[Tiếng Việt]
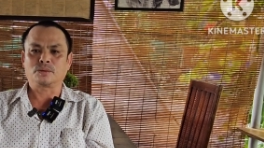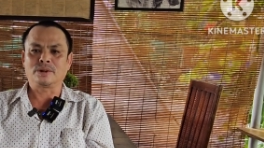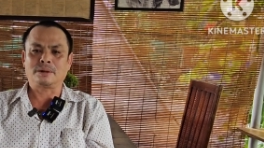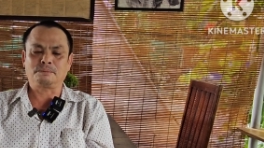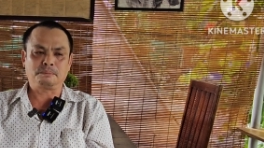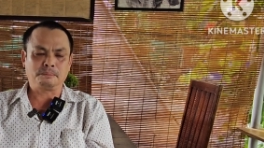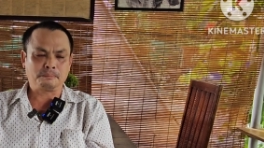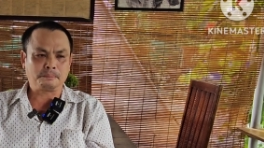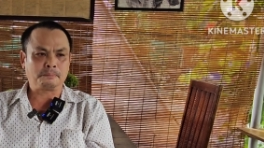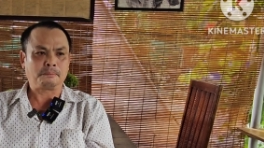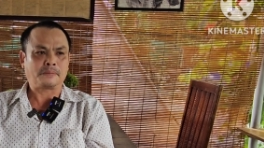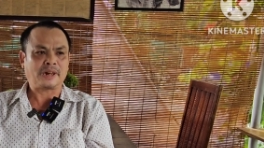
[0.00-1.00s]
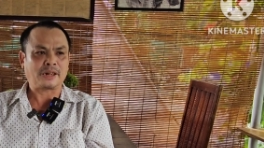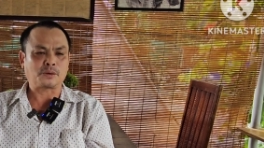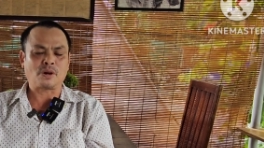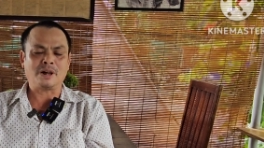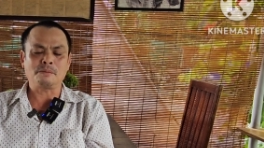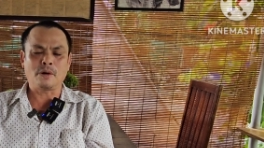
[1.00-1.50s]
chú làm thầy
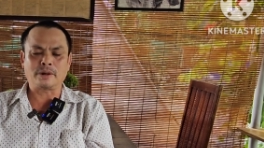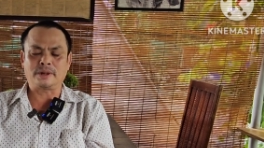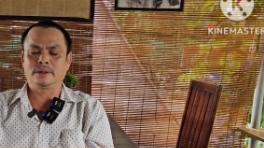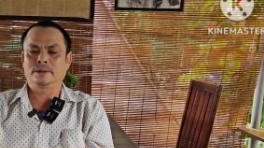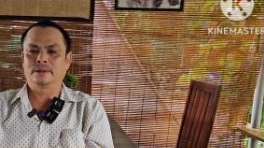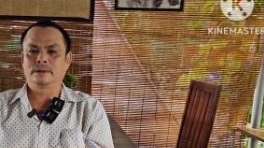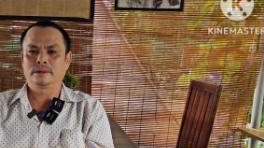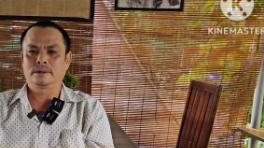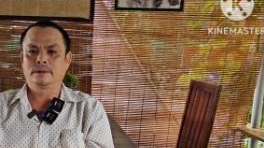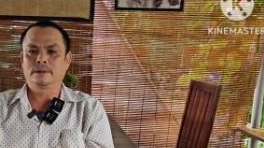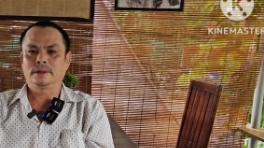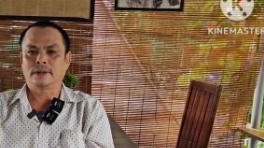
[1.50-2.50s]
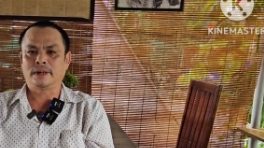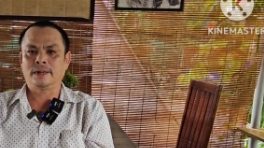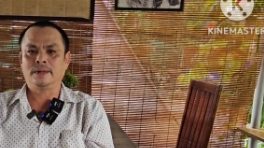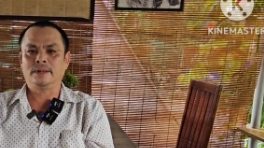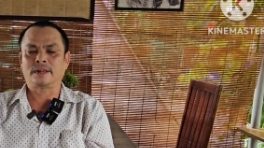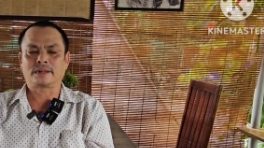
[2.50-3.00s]
chùa Hóc Môn
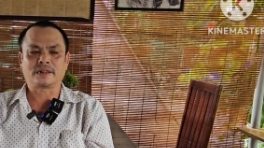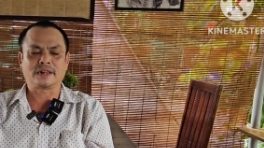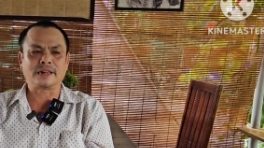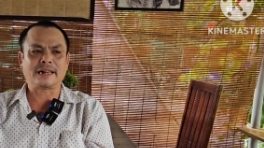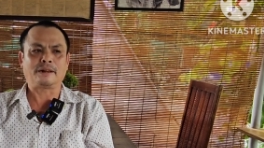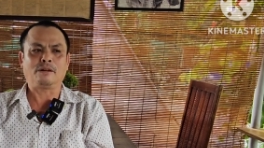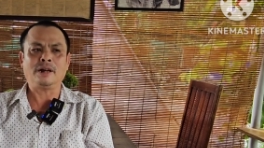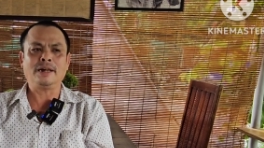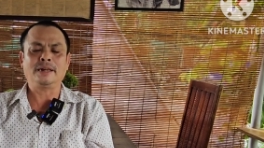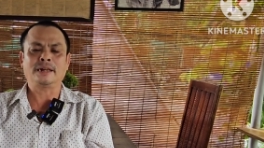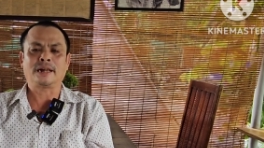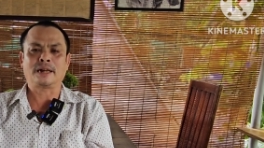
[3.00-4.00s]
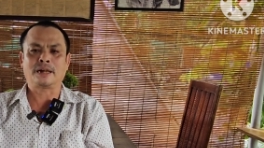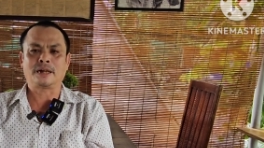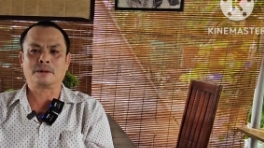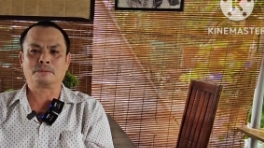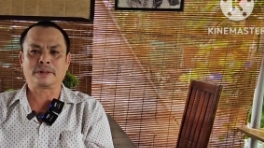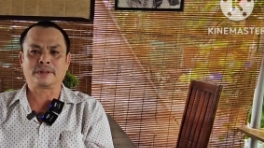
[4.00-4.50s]
là từ ngày đó
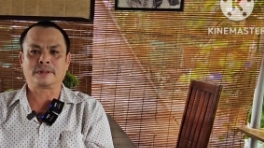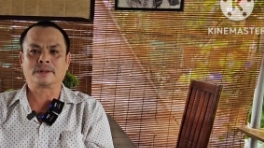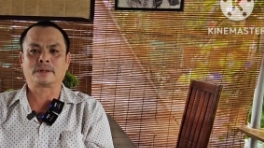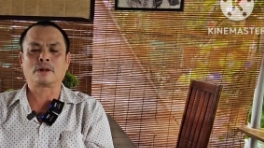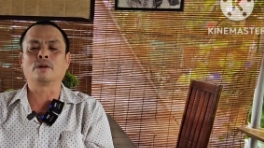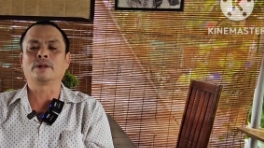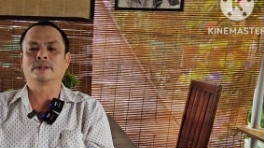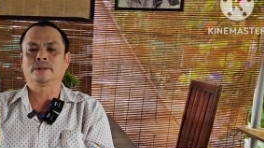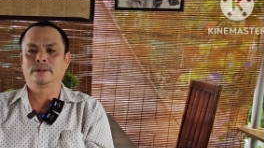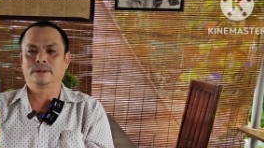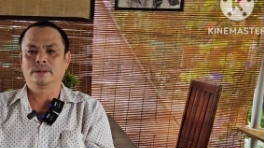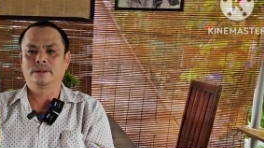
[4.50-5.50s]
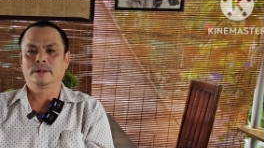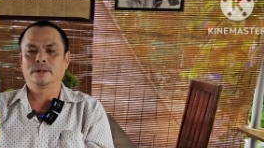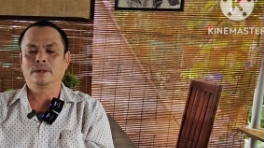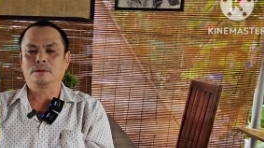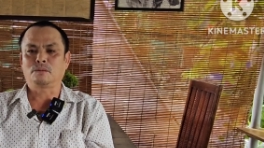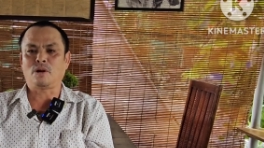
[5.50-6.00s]
là mình thôi
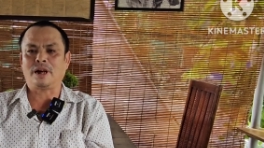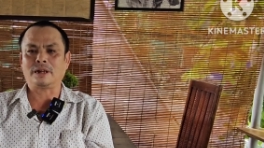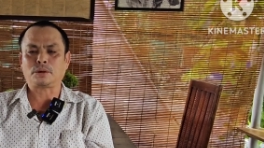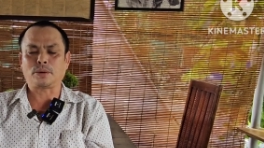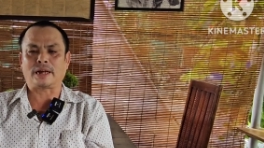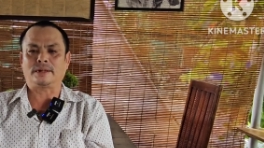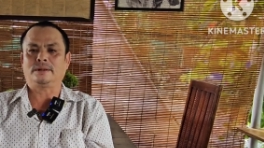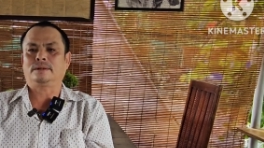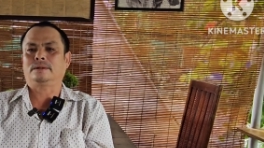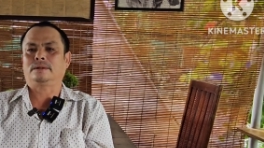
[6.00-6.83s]
bỏ tuyệt